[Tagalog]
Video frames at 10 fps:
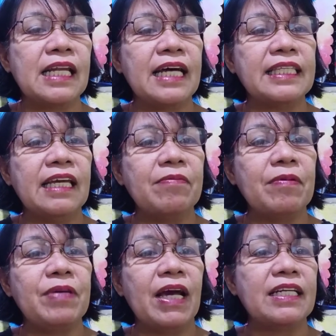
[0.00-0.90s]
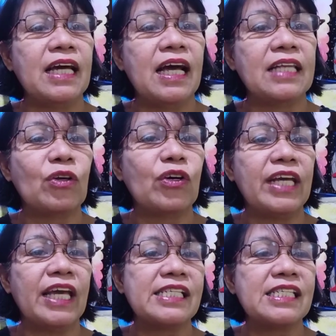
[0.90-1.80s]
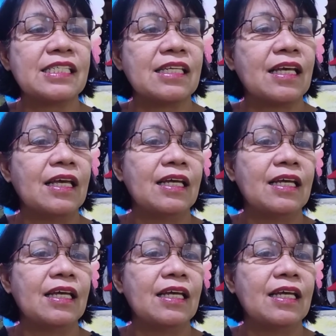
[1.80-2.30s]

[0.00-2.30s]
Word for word: sila ating Bibiana Torres,